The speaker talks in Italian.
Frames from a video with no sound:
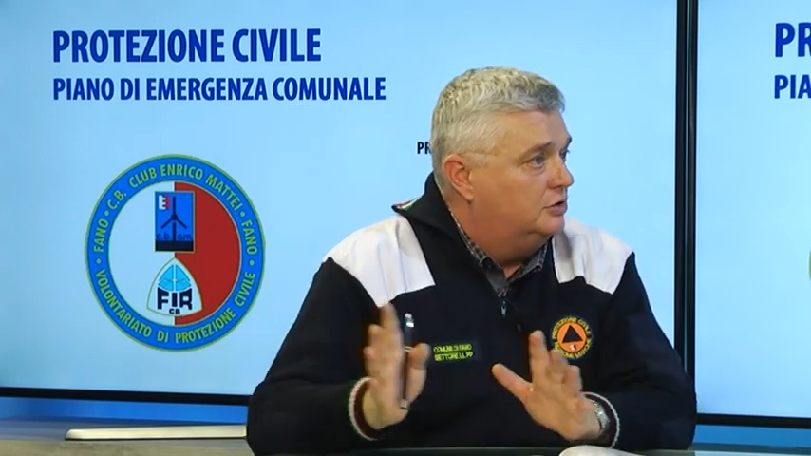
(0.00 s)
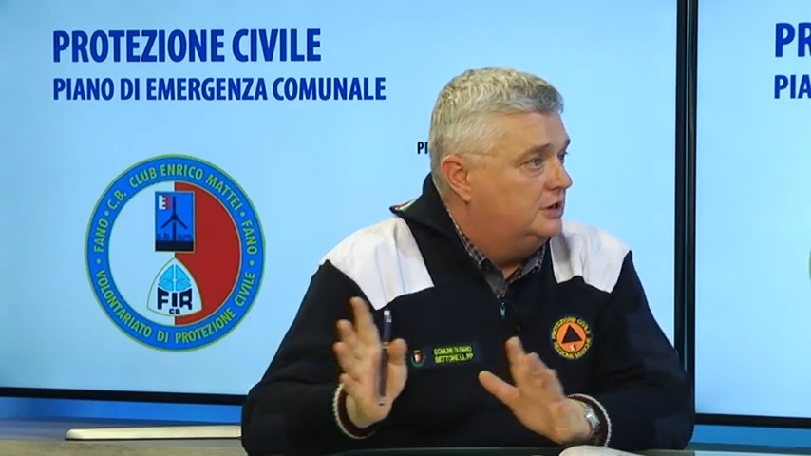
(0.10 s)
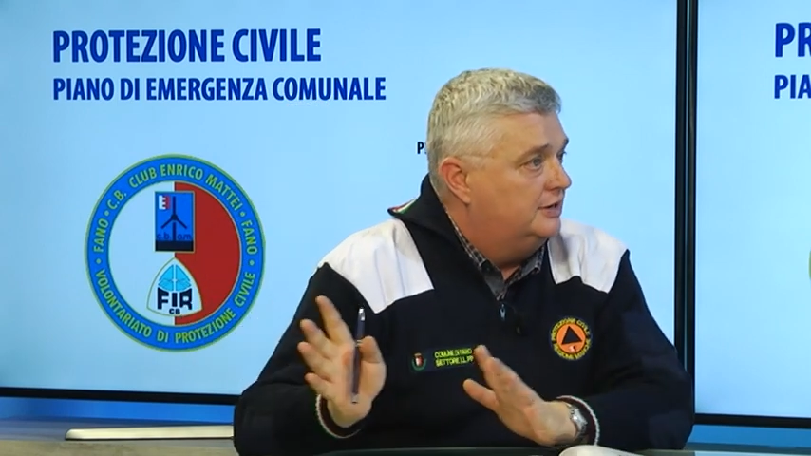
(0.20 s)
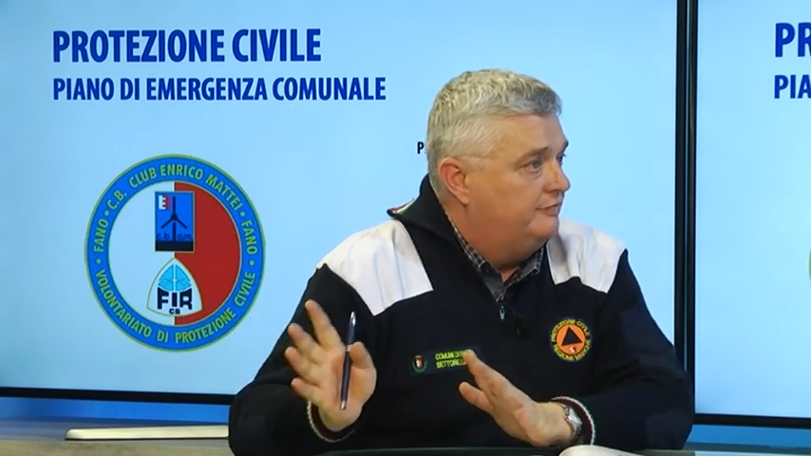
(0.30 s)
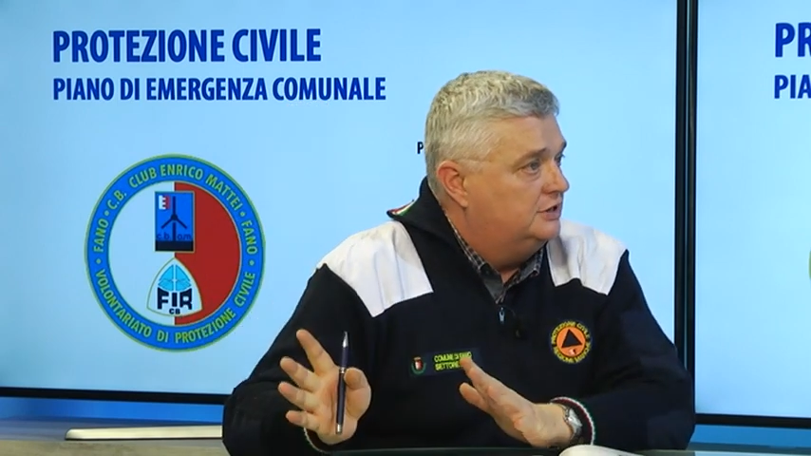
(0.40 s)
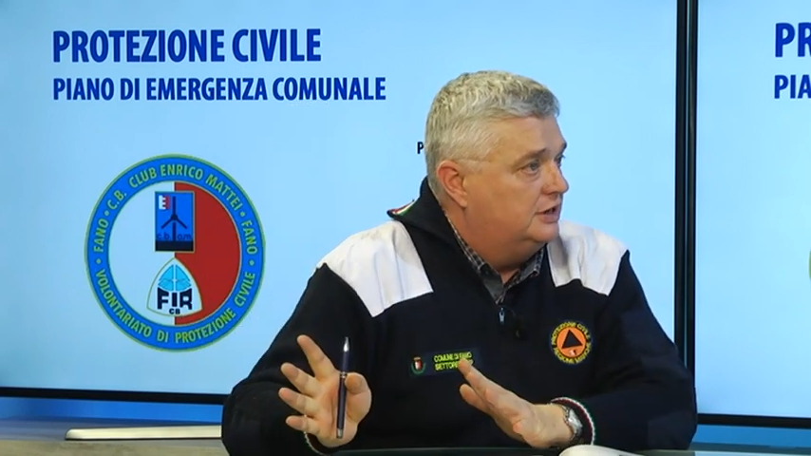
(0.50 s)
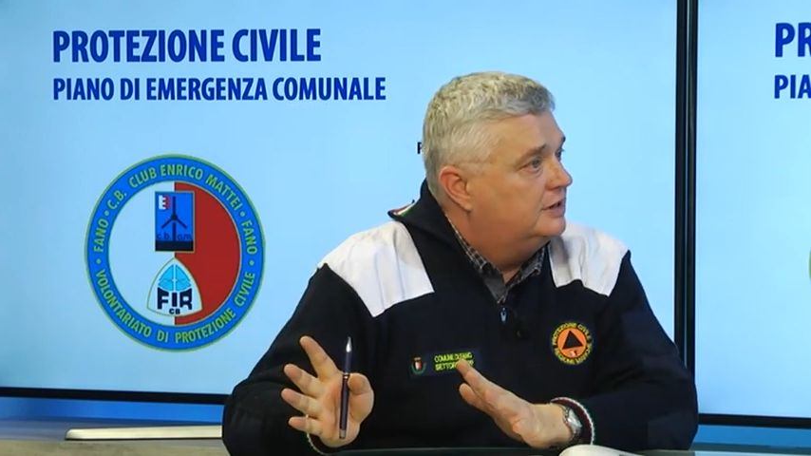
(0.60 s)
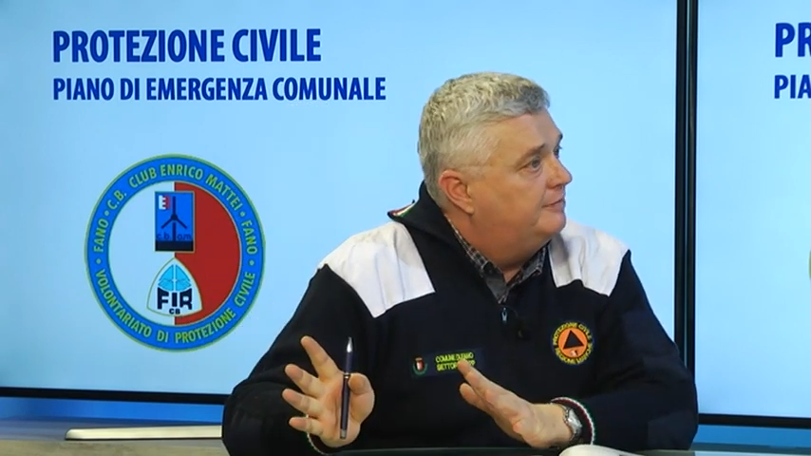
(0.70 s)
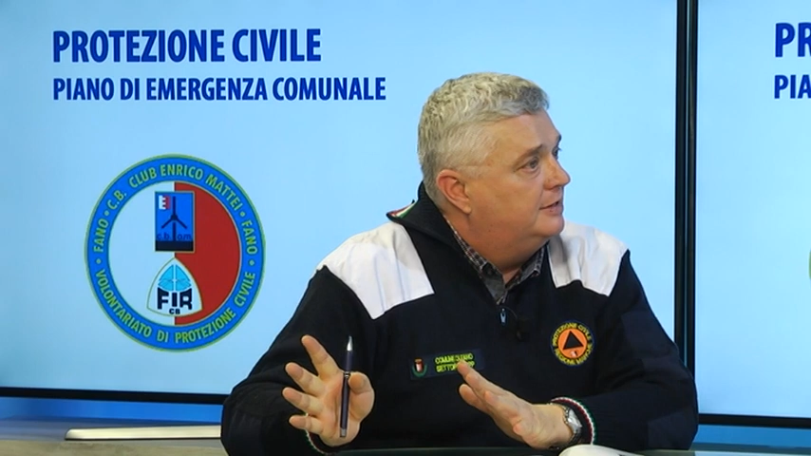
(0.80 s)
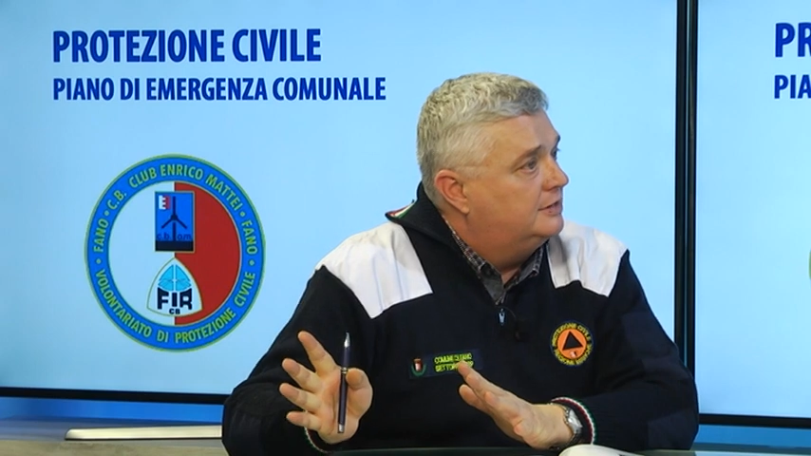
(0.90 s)
che arriva
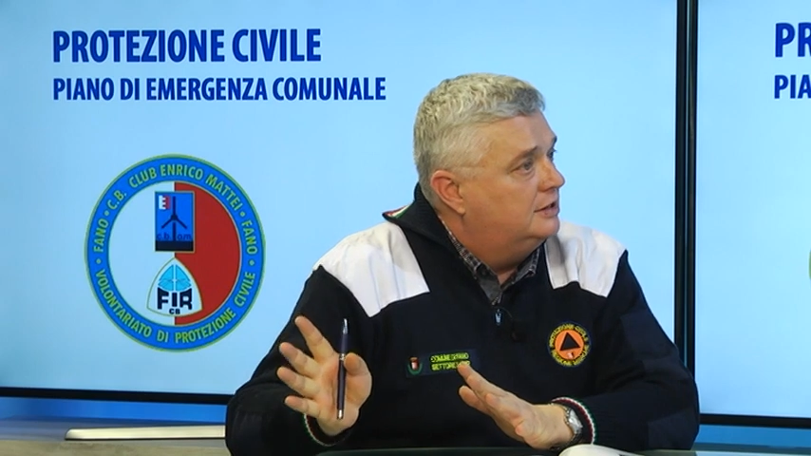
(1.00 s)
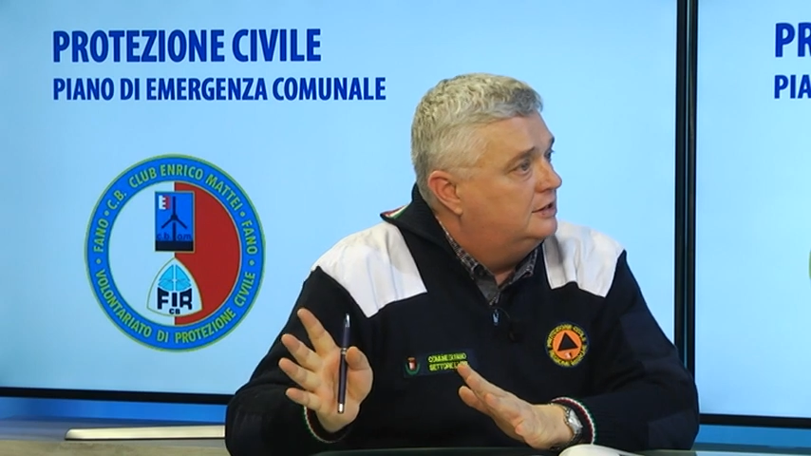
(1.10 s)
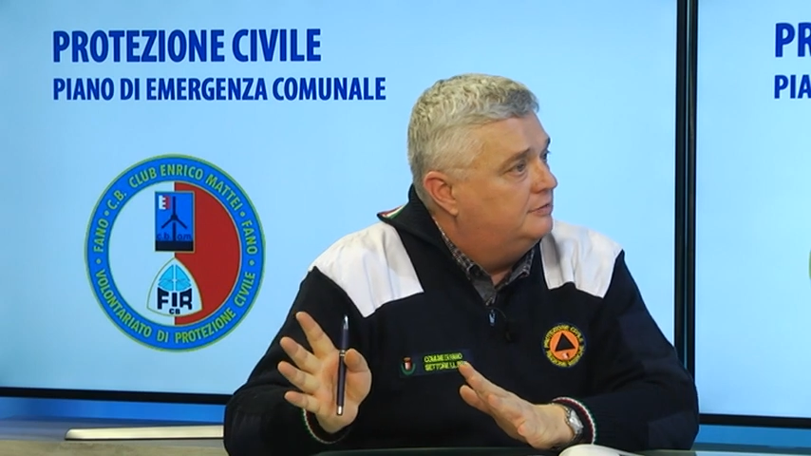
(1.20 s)
direttamente dal